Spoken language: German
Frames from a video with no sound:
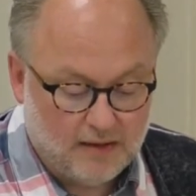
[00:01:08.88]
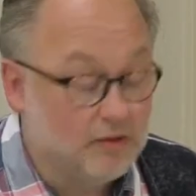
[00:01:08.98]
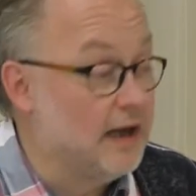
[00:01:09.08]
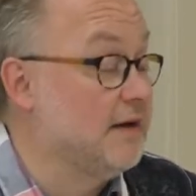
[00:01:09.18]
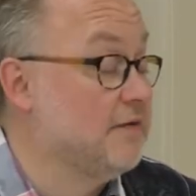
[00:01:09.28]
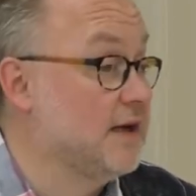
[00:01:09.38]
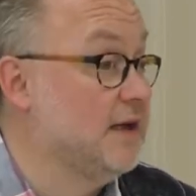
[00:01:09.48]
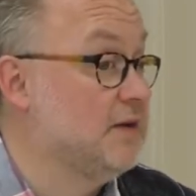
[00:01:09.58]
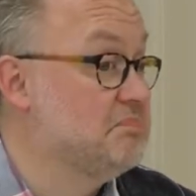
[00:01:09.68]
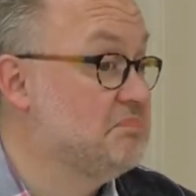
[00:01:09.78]
und er hat
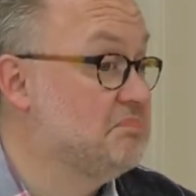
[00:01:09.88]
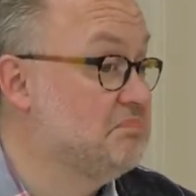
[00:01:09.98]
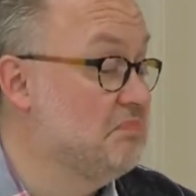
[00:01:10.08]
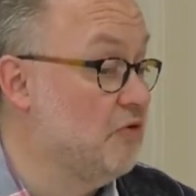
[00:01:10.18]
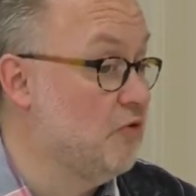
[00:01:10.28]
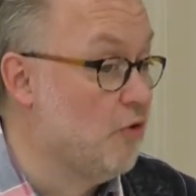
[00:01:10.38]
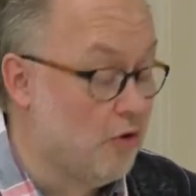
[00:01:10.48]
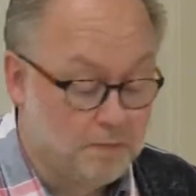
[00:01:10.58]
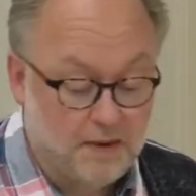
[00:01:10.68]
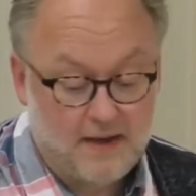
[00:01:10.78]
wirklich
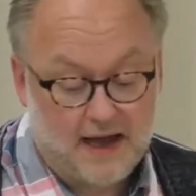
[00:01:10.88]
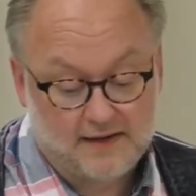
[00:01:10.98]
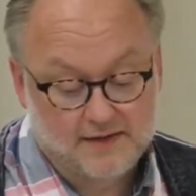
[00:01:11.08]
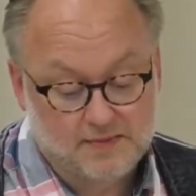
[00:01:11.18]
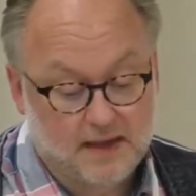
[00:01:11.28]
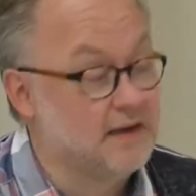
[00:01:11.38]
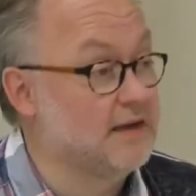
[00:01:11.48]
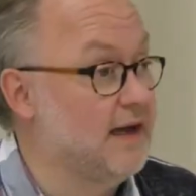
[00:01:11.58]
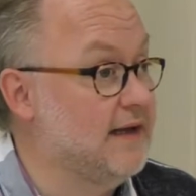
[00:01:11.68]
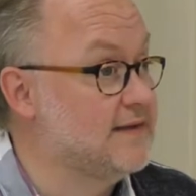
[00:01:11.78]
hoch
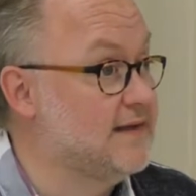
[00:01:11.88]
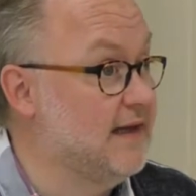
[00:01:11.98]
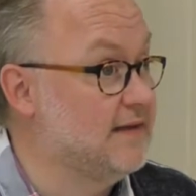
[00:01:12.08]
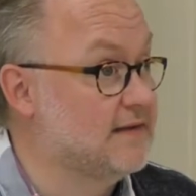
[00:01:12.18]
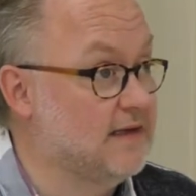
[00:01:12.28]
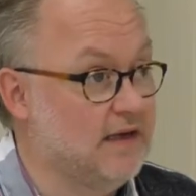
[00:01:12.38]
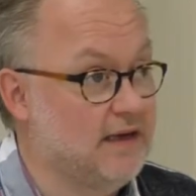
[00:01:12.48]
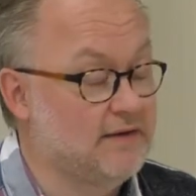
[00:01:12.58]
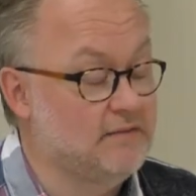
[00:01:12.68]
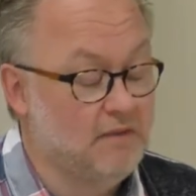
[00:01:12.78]
bemerkenswerte Essays
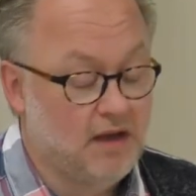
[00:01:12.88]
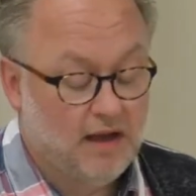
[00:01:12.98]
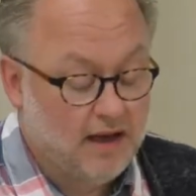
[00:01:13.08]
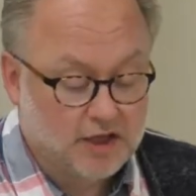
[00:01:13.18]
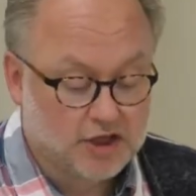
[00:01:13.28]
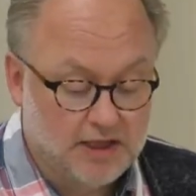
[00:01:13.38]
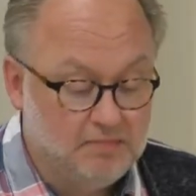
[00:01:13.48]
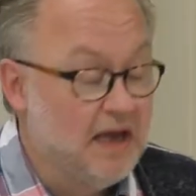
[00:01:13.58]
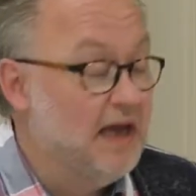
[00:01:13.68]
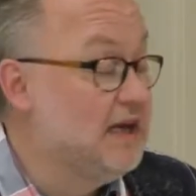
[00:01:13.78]
gelesen, äh, geschrieben,